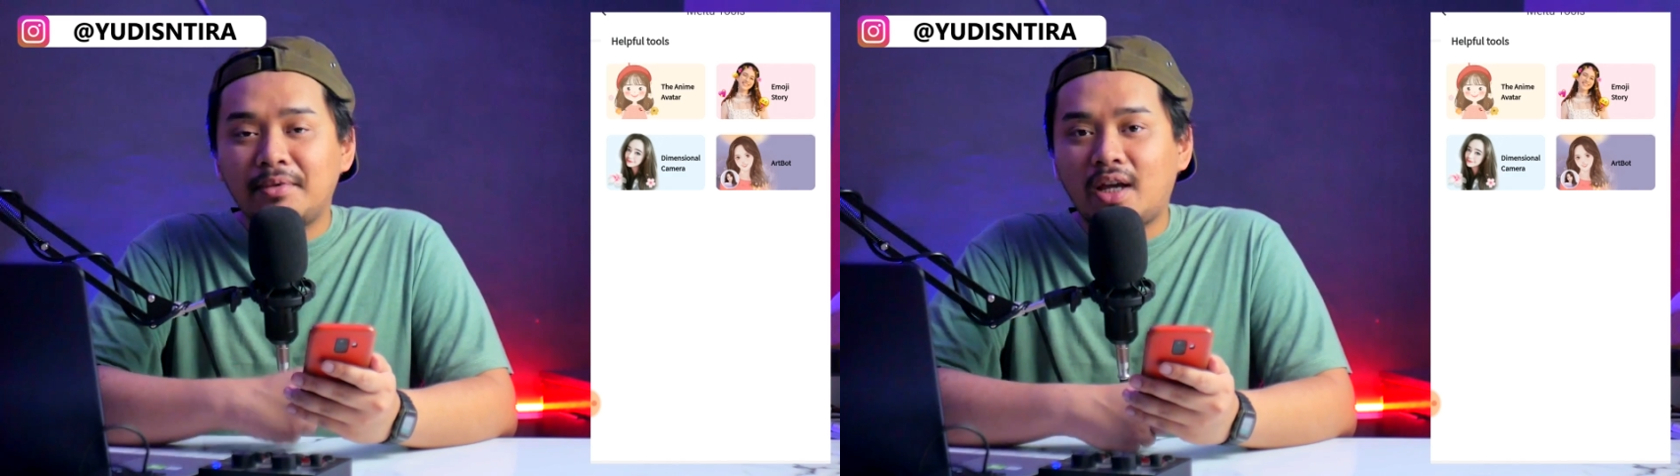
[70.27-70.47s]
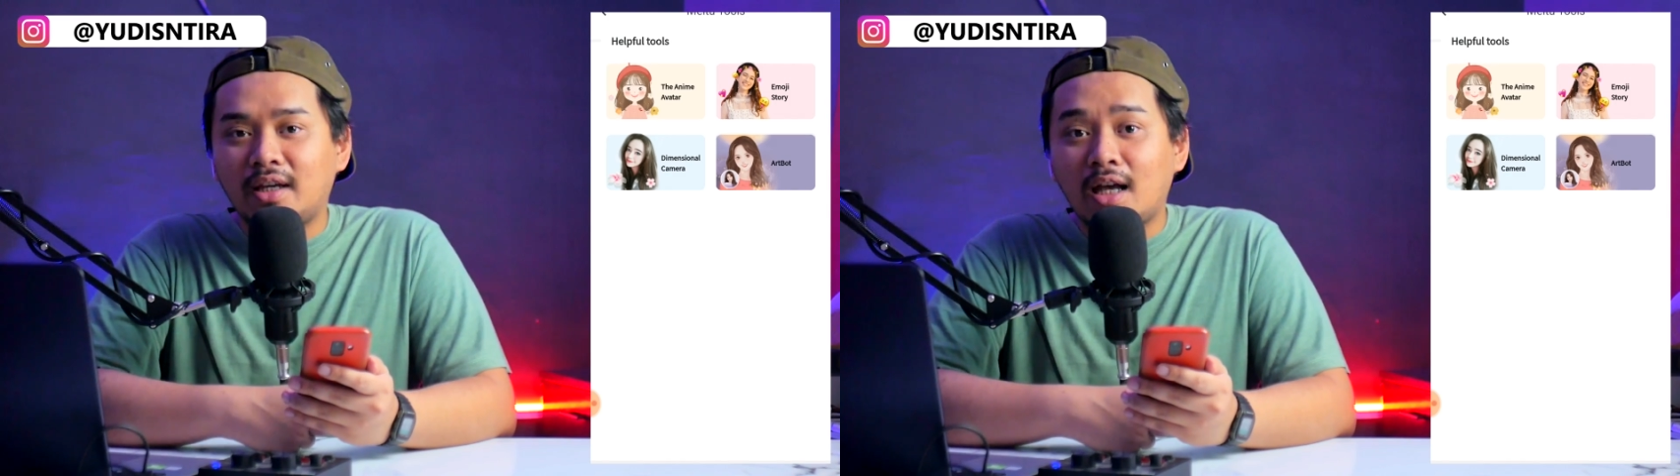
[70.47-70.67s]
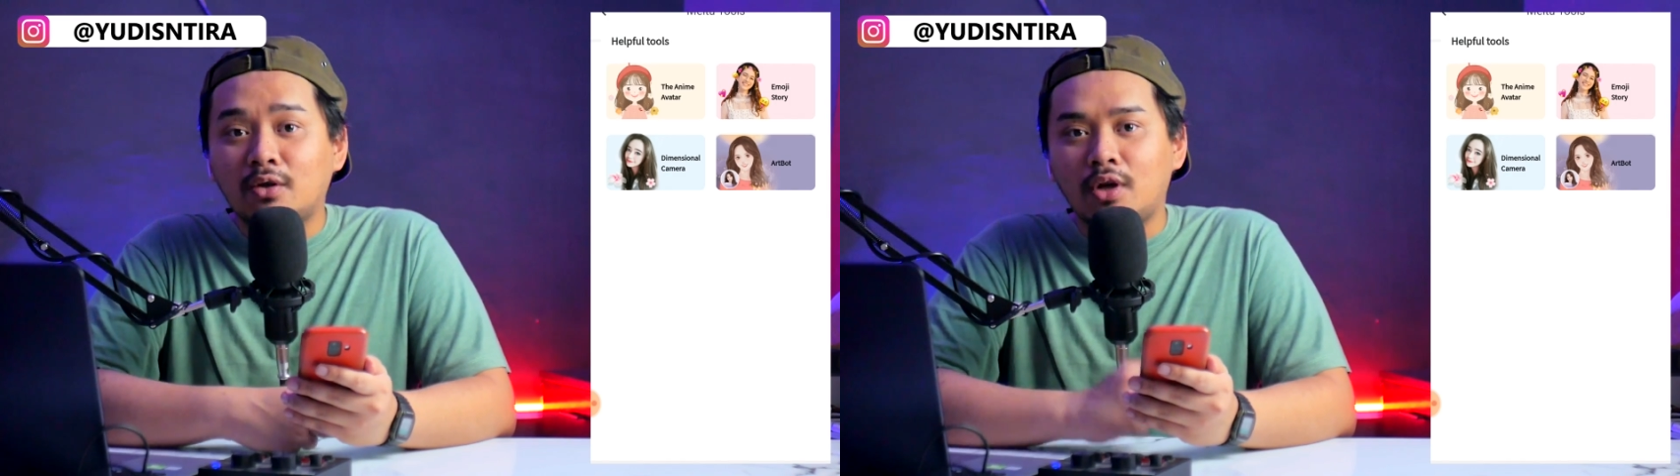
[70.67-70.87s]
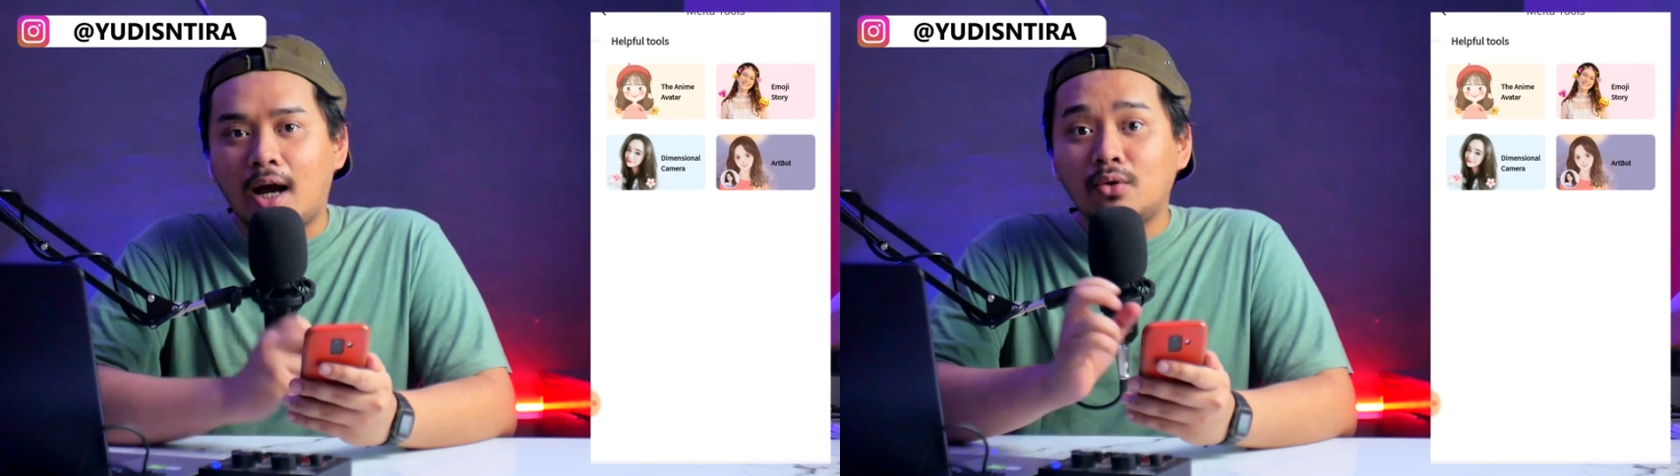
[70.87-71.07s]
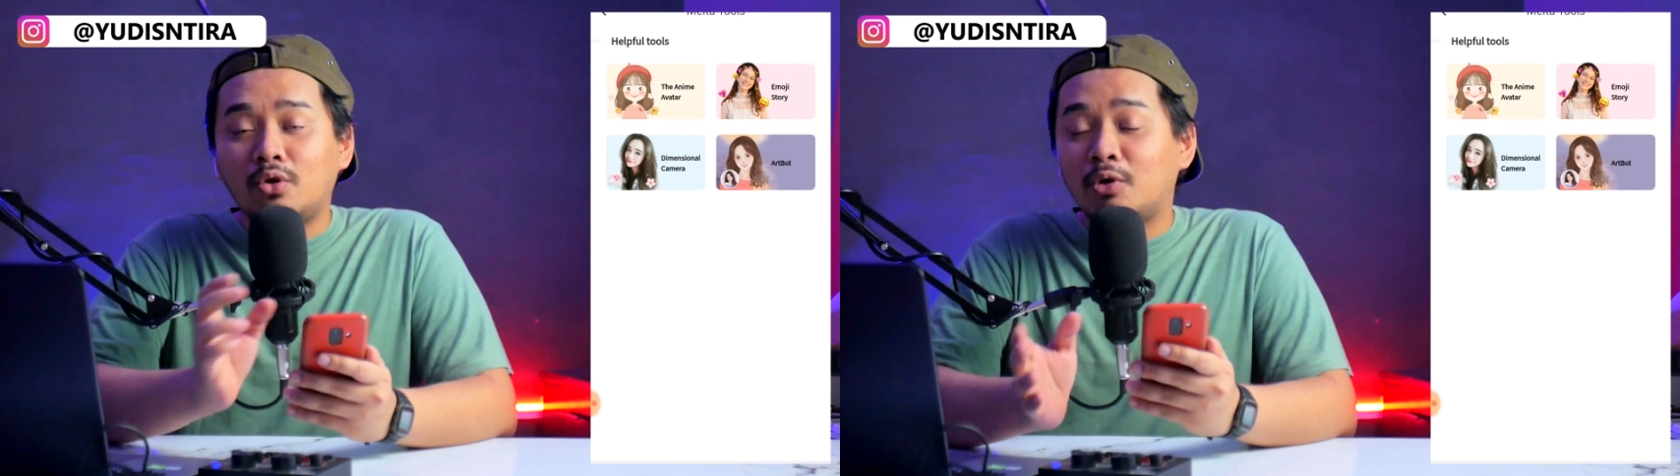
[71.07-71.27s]
bisa kita
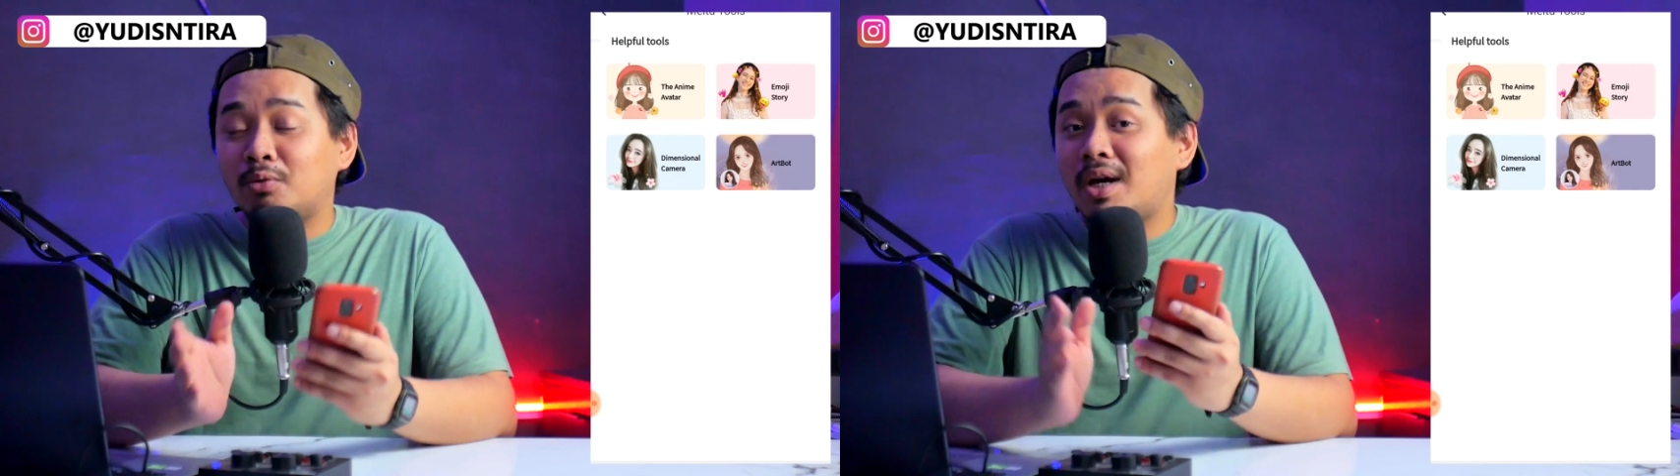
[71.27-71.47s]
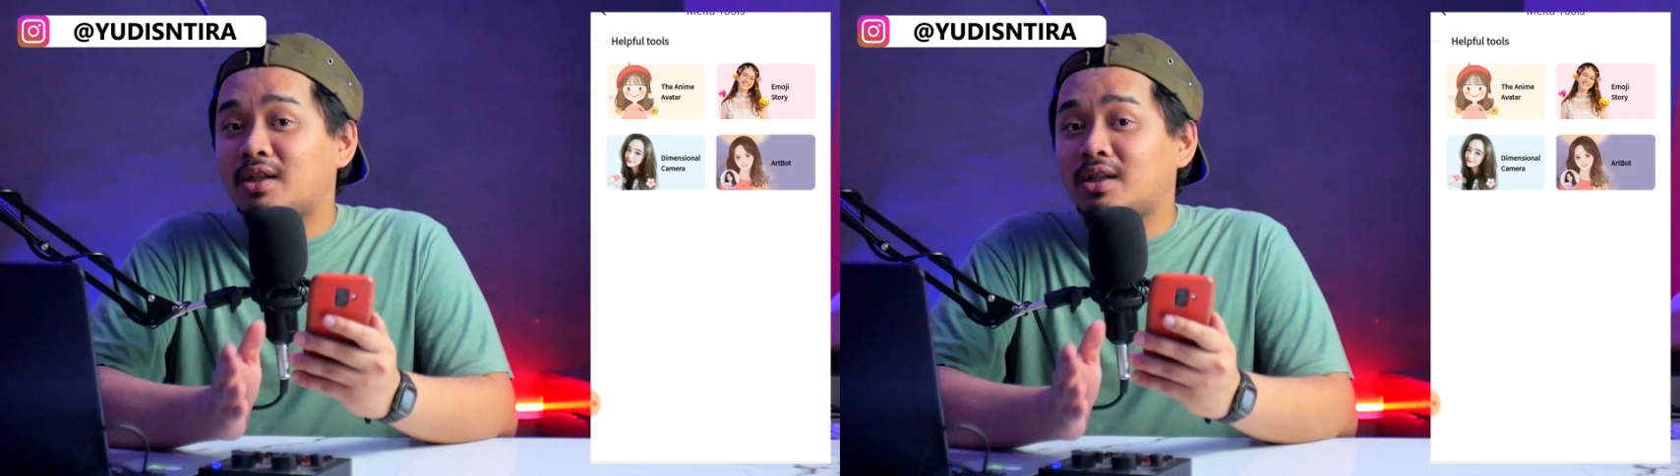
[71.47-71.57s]
gunakan untuk merubah